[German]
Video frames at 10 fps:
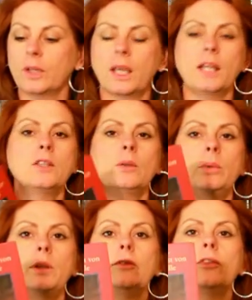von
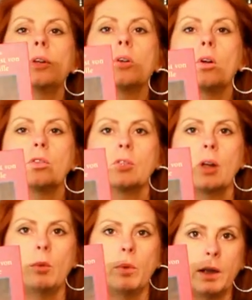Canterville von
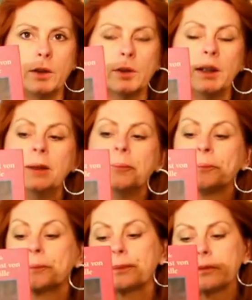Oscar Wilde.
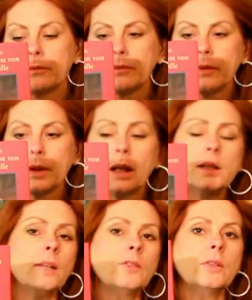
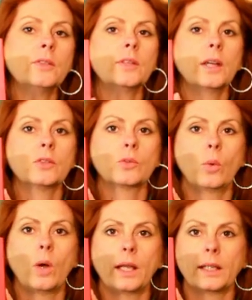Das ist ja
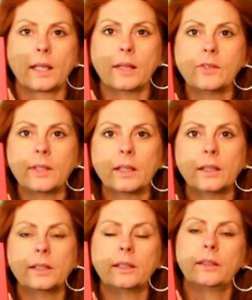so ein
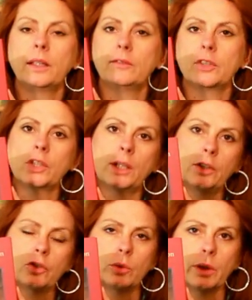Klassiker, den ihr
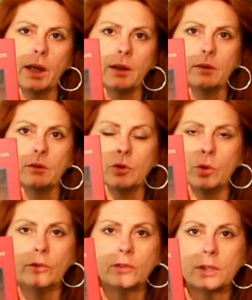wahrscheinlich schon kennen
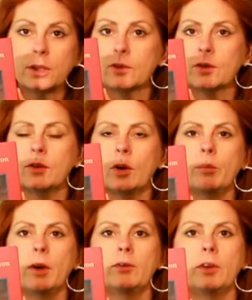dürftet. Es ist ja
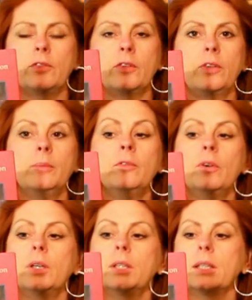auch mehrfach verfilmt
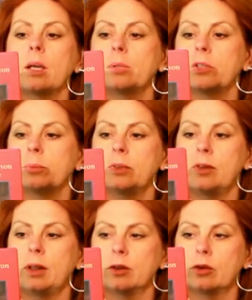worden. Ich habe das mit
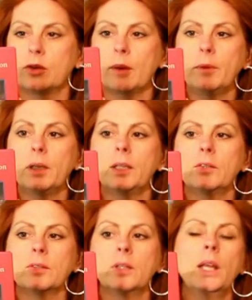Sina
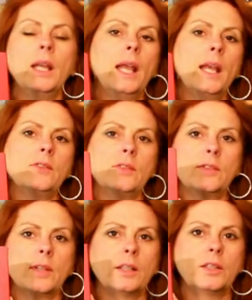zusammengelesen. Es
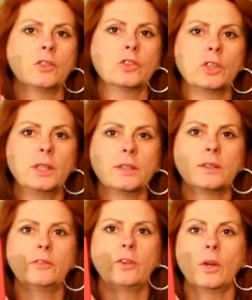ist halt die
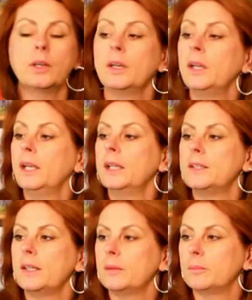Geschichte von
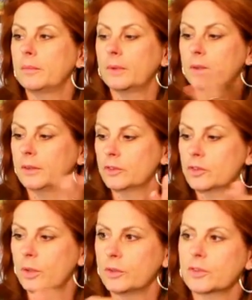dem äh,
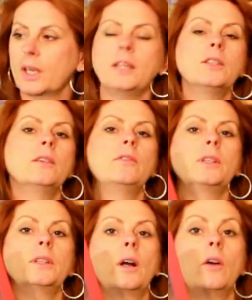Schloss
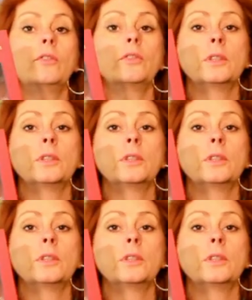Canterville auf